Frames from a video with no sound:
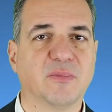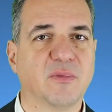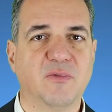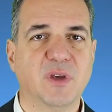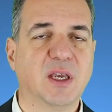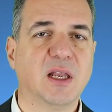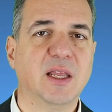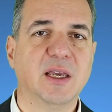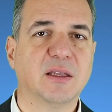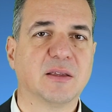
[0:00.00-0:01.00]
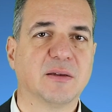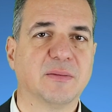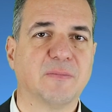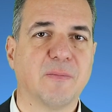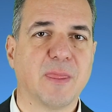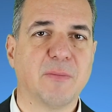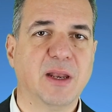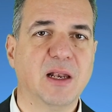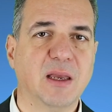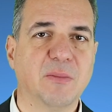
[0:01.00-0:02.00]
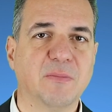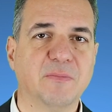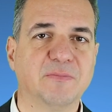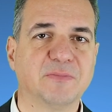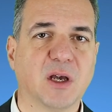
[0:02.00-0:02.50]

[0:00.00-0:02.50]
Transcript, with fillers: Wie gelingt mein Leben,